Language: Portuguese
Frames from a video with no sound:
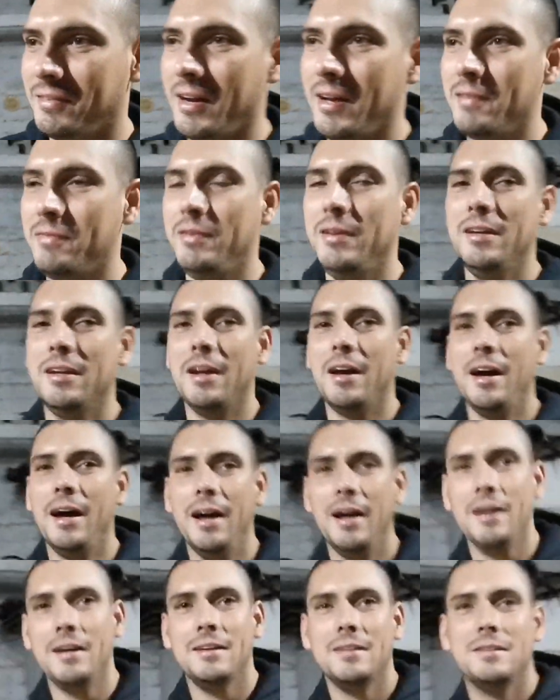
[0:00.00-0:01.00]
Vai
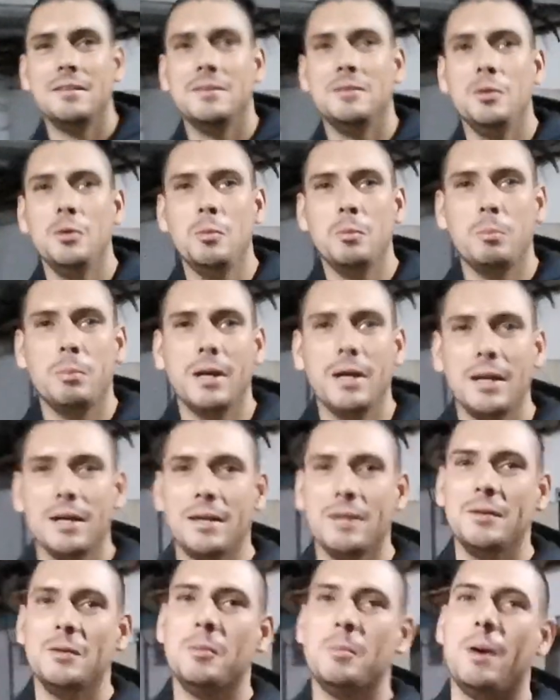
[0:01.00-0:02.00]
virar do
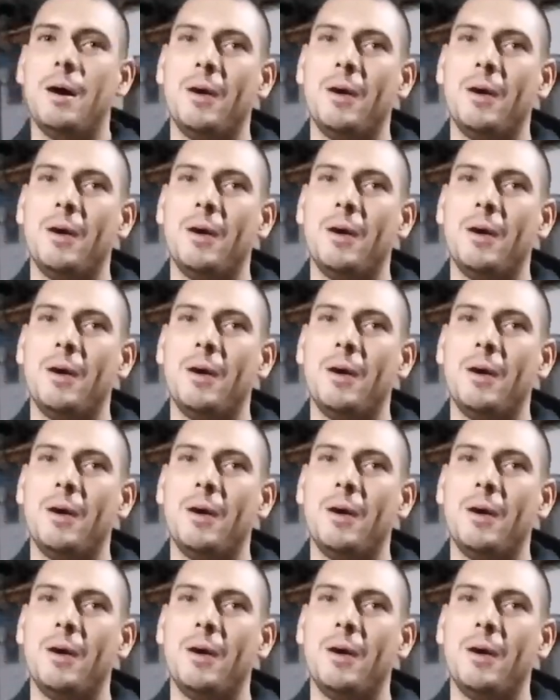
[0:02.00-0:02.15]
bang, do